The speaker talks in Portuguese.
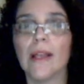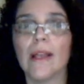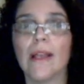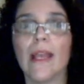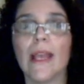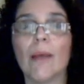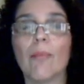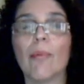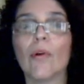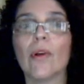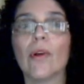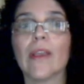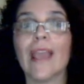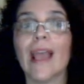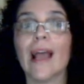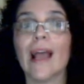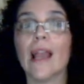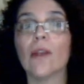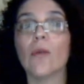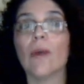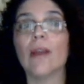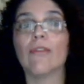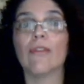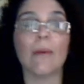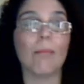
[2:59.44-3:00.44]
né? Porque ela
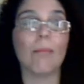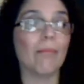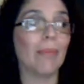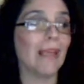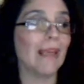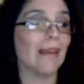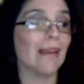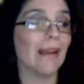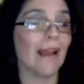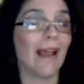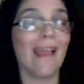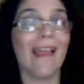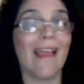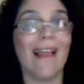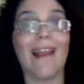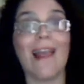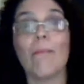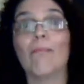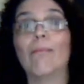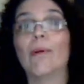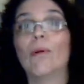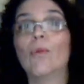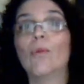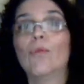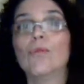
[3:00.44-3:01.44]
não é vampira, ela é
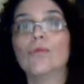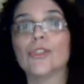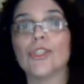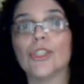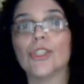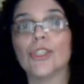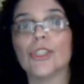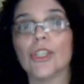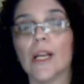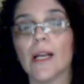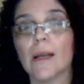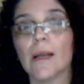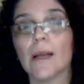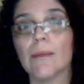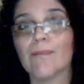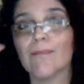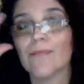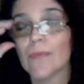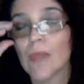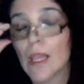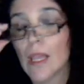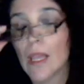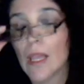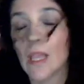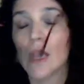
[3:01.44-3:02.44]
bruxa.
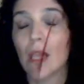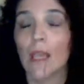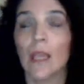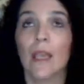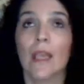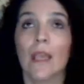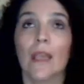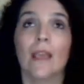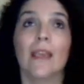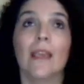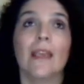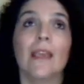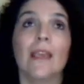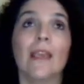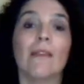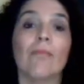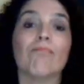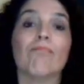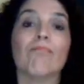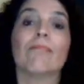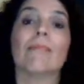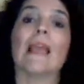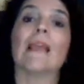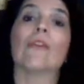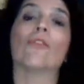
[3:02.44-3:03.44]
E
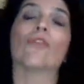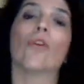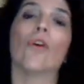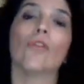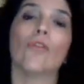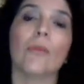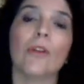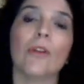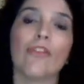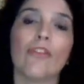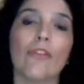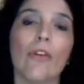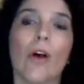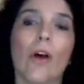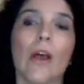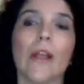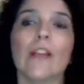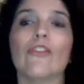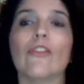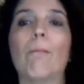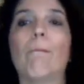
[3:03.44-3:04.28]
tem toda uma história de